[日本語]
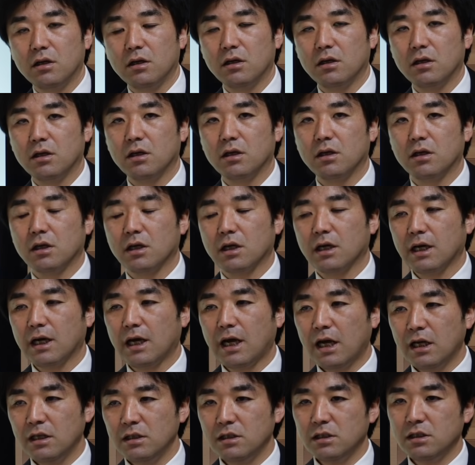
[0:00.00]

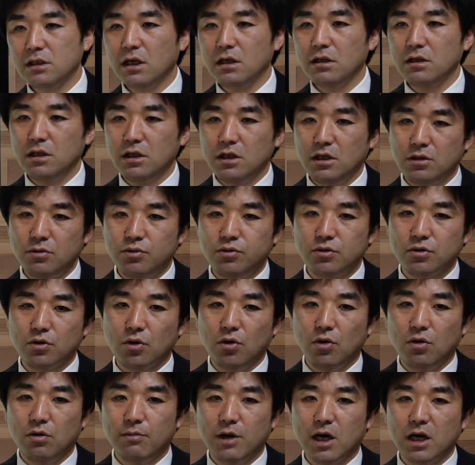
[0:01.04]
えー、完全に不
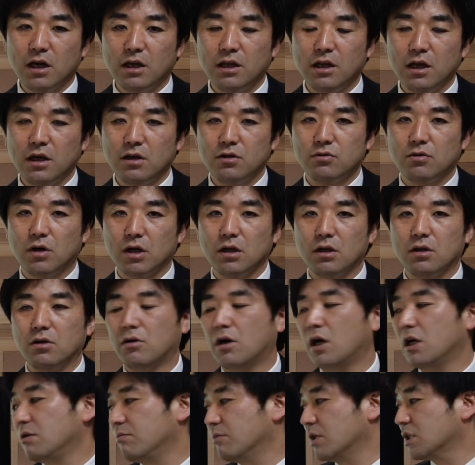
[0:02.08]
況を賄えるわけで
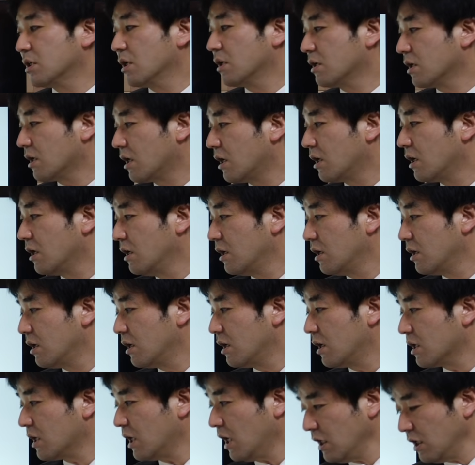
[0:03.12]
はありませんが、
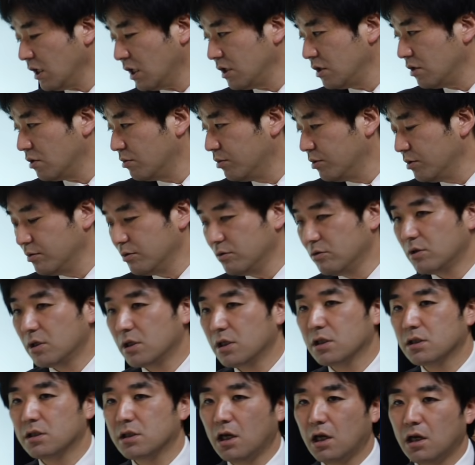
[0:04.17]
えー、かなりの部分
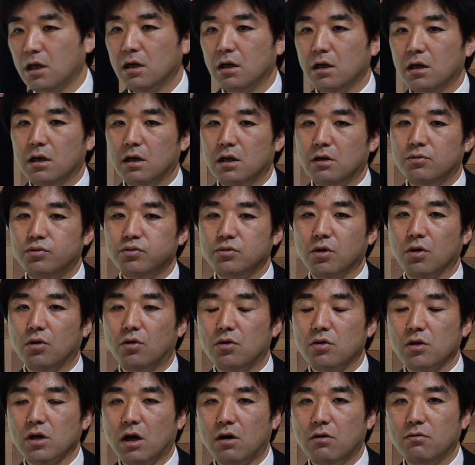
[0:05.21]
はですね、えー、不況
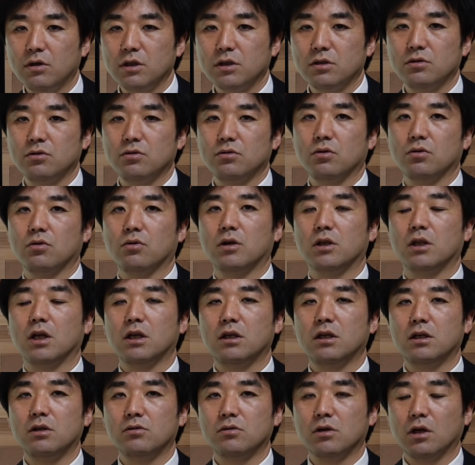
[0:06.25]
を緩和することが
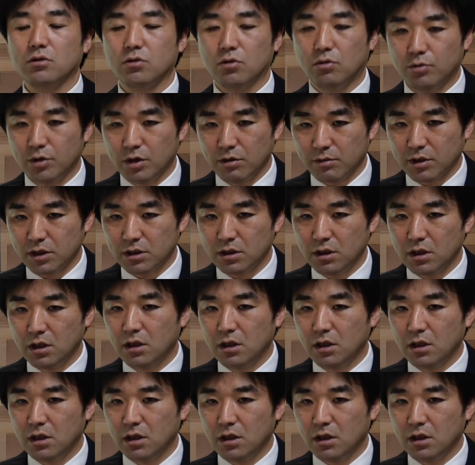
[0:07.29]
できるかと思います。